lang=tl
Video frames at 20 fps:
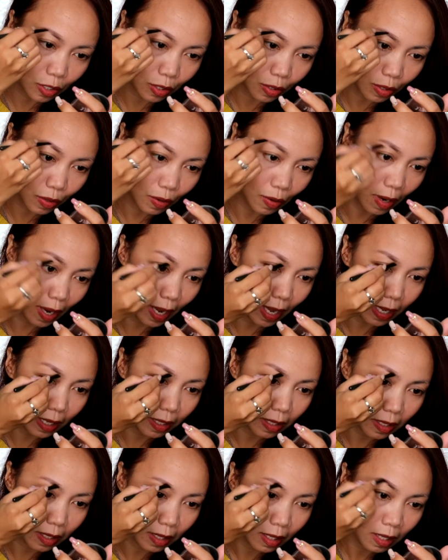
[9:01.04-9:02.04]
Diyos ko,
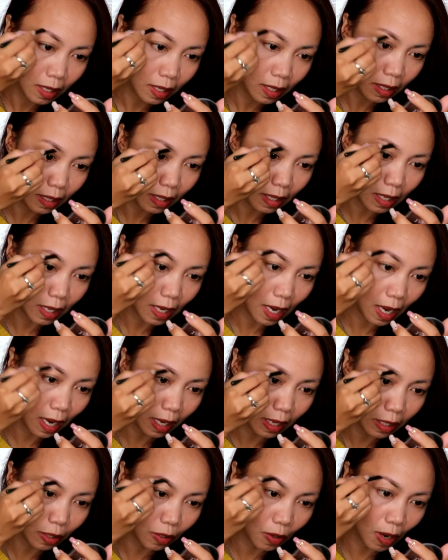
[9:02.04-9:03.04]
guys. Di na
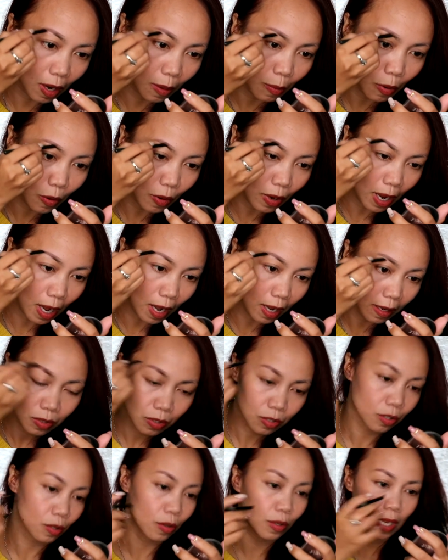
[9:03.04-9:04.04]
lang, ito lang muna.
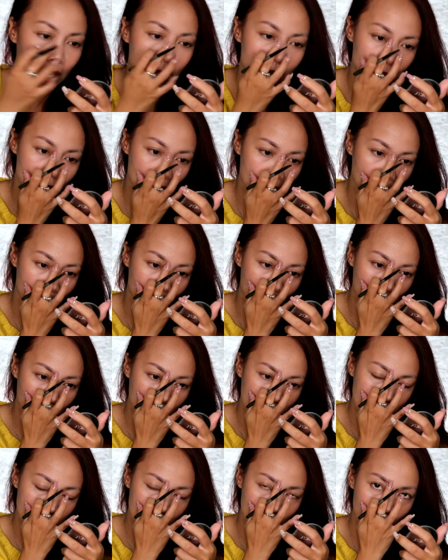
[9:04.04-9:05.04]
So, yan siya.
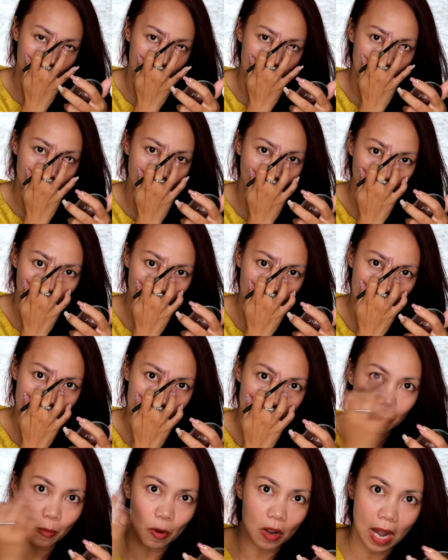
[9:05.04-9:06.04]
Napapansin nyo, dito ko
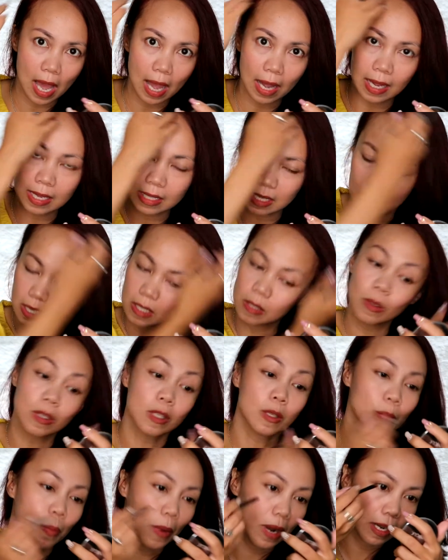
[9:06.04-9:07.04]
nagsimula kasi
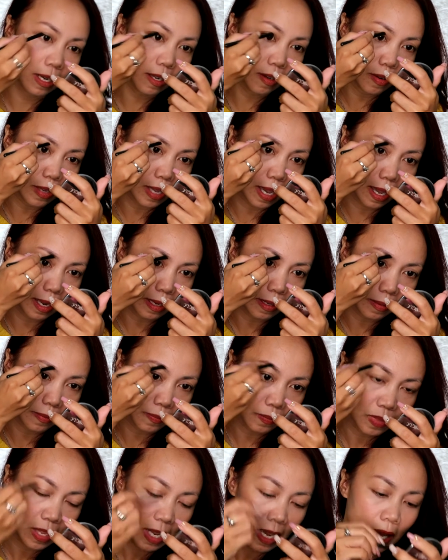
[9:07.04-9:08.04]
isi-spread ko yan.
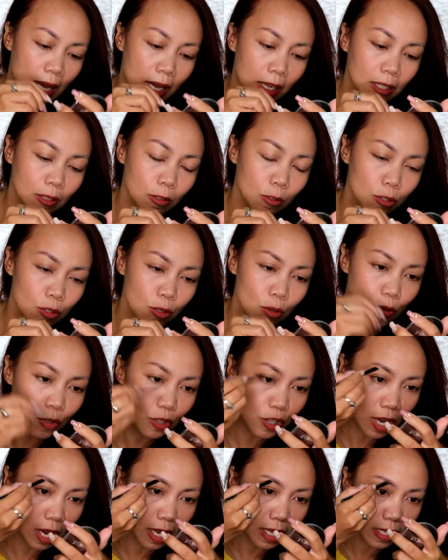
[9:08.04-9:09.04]
Gusto ko
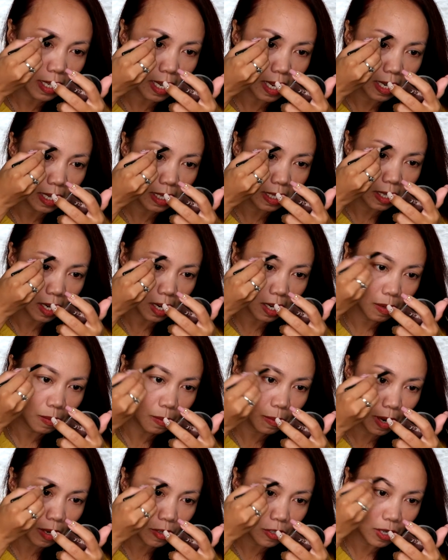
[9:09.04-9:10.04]
siya kasi dark
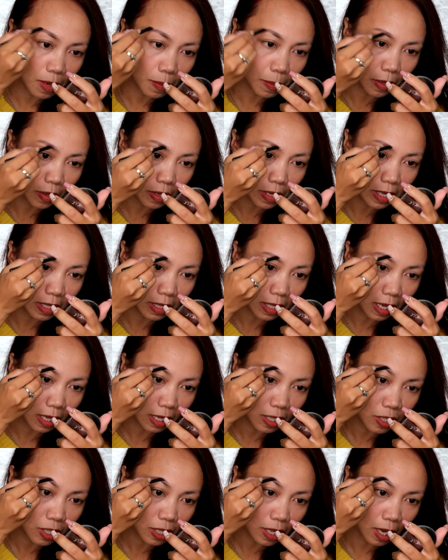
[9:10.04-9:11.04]
brown siya pero hindi talaga
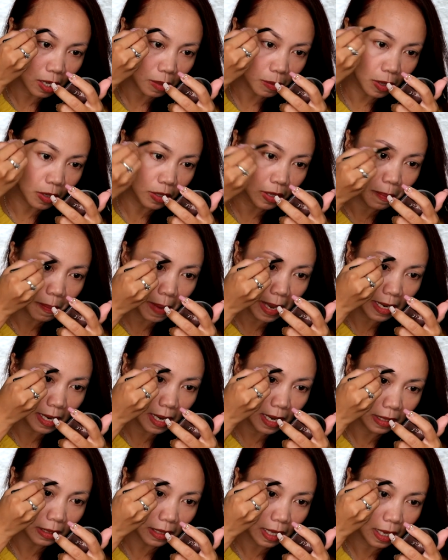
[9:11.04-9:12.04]
siya dark brown. Depende
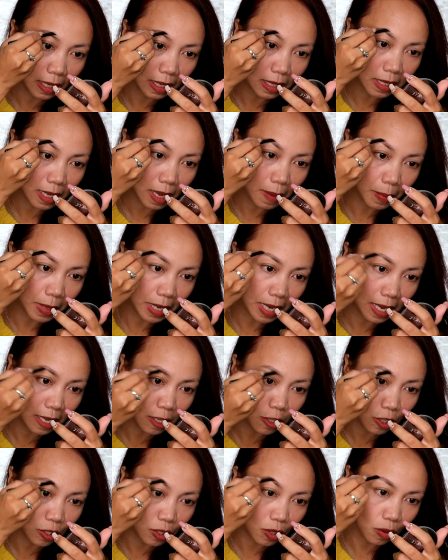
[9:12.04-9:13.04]
lang talaga sa
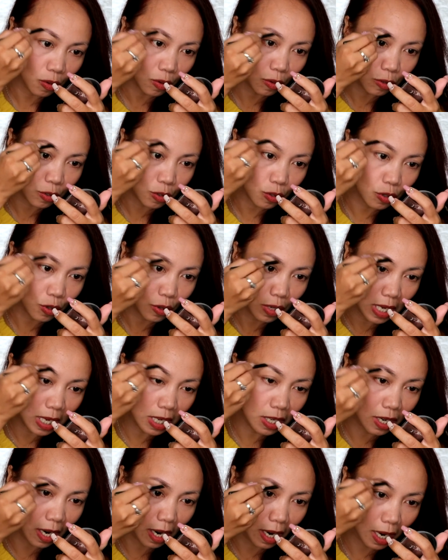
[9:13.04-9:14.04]
application nyo kung gusto nyong
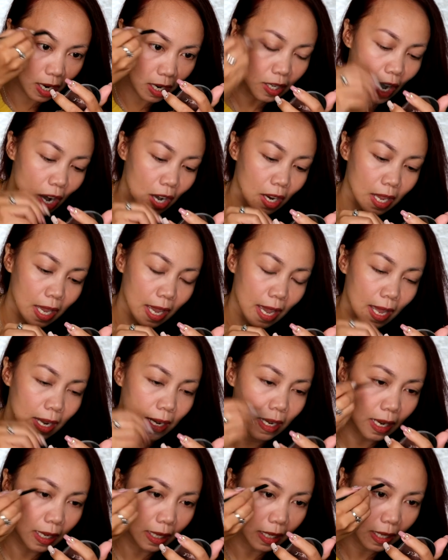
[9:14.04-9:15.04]
i-dark, darken,
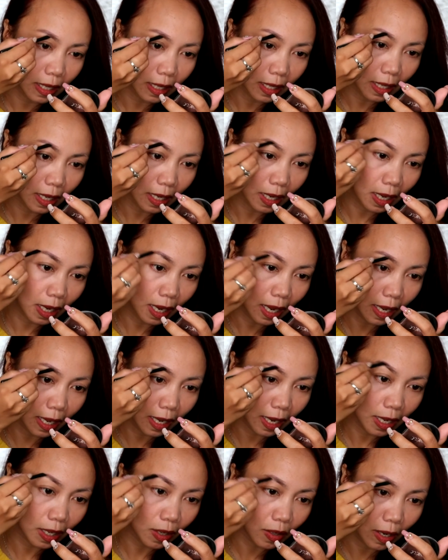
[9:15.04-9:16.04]
lagyan, lagay
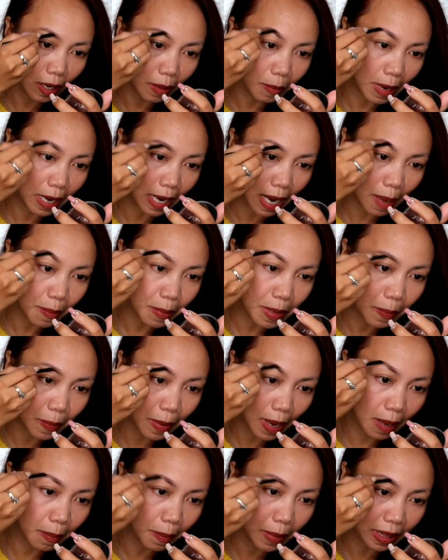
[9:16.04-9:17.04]
kayo ng marami
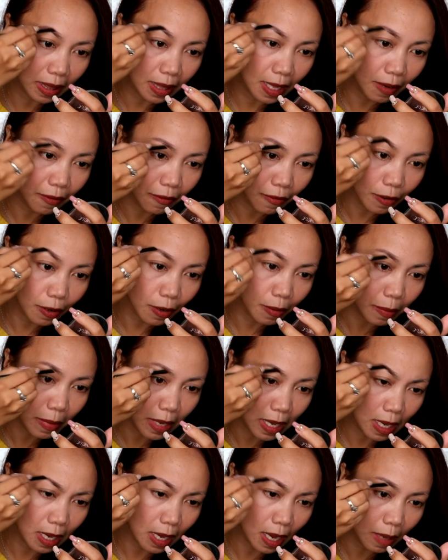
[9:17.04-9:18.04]
pa. But then for
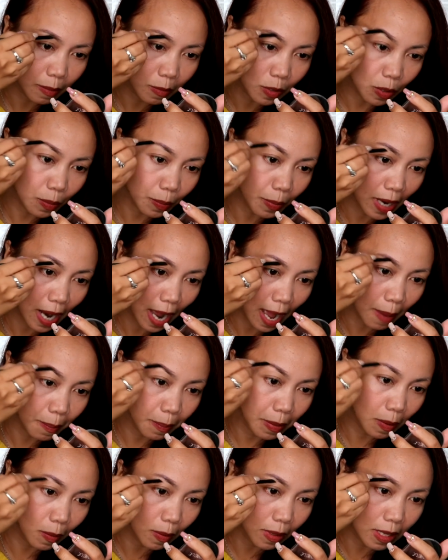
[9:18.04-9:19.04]
me, I'm super
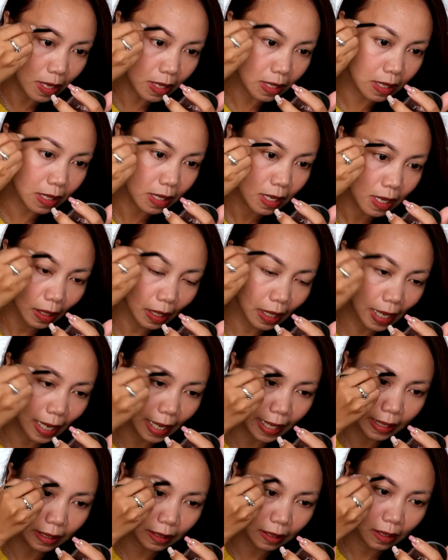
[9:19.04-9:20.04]
happy with this
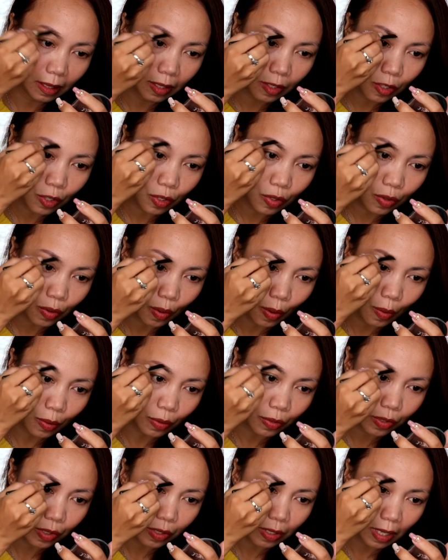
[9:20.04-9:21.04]
light
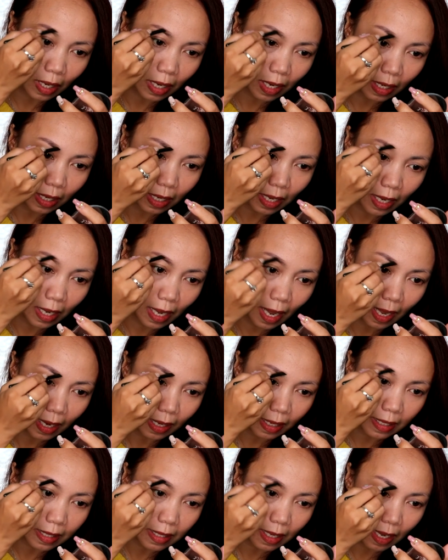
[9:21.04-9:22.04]
strokes na
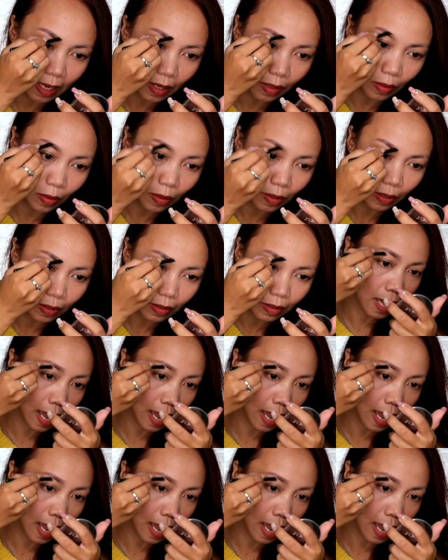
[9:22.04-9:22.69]
nangyayari sa ano ko.